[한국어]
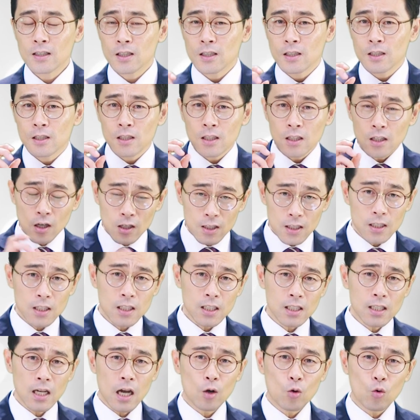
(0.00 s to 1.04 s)

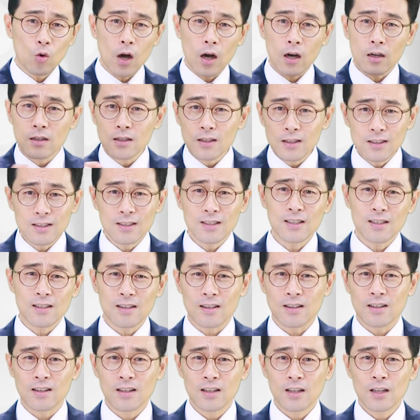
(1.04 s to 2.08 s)
시작과
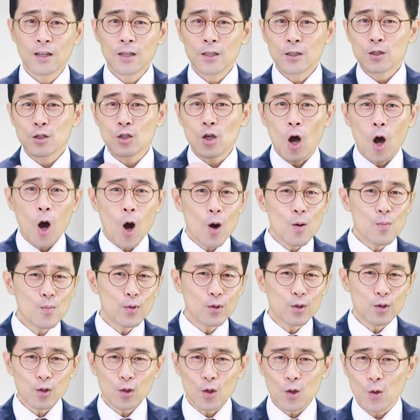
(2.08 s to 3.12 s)
끝을
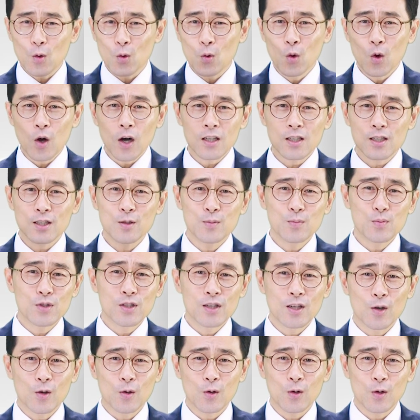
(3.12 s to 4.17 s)
처음부터 고하시는
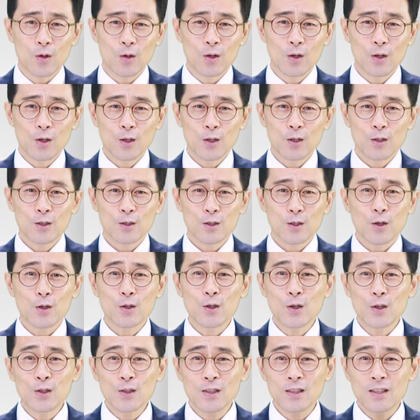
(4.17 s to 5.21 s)
분이라고
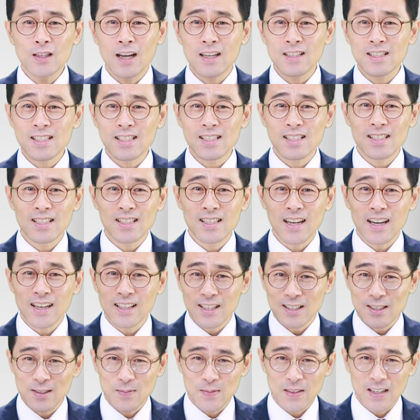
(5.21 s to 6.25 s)
선언하지
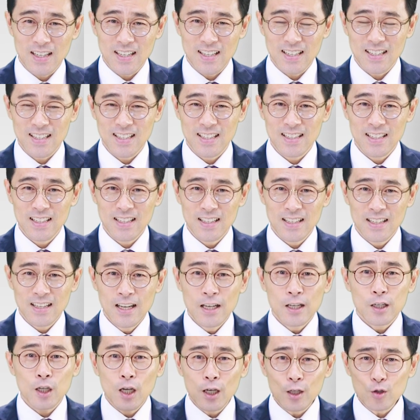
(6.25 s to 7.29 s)
않았습니까?
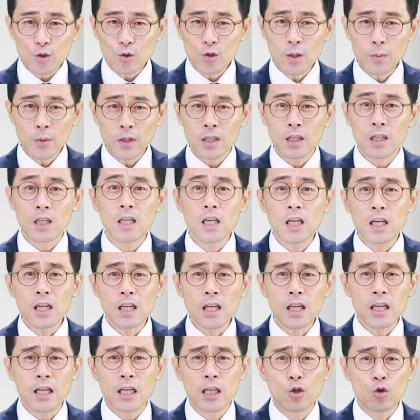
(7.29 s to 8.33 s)
예수님은 이
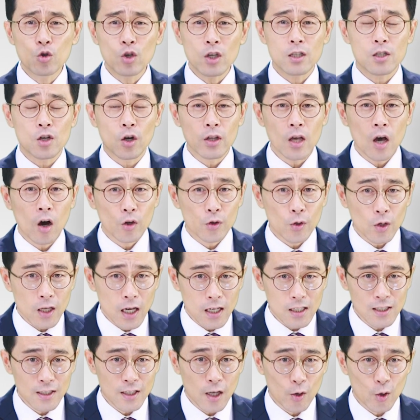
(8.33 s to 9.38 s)
일이 이루기 전에 어떻게
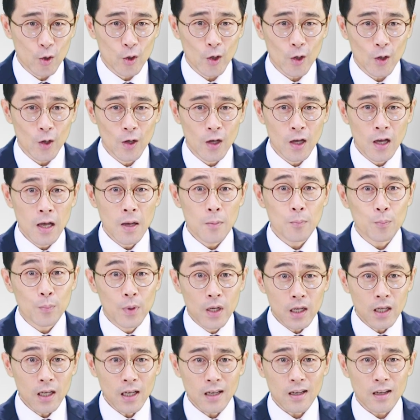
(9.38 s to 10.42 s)
하신다고요?
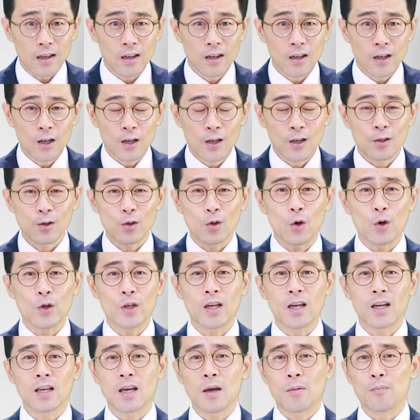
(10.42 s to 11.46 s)
미리
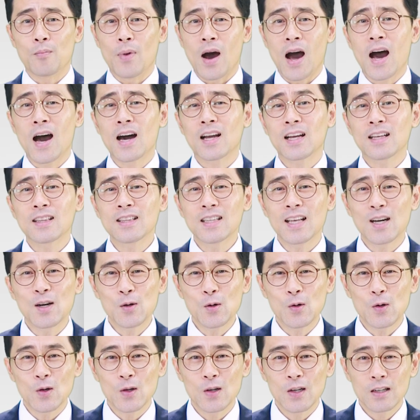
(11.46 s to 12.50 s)
너희에게
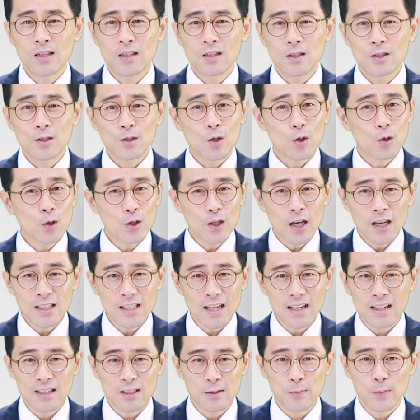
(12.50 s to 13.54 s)
말한다고
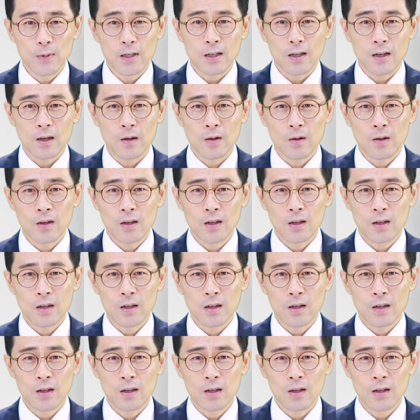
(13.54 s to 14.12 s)
선언하지 않았습니까?